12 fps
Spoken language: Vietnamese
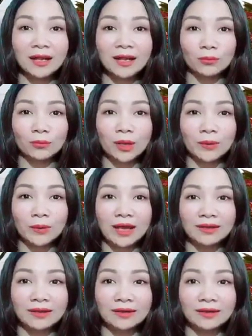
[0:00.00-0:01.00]
tài lộc đong
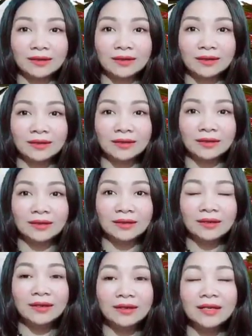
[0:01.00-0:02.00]
đầy.
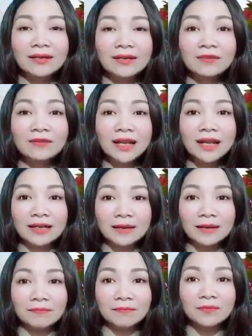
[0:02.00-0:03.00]
Để đến với đặc
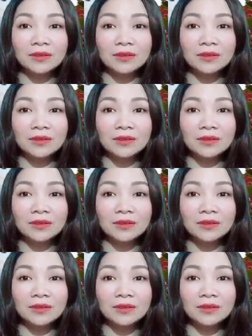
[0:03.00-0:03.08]
điểm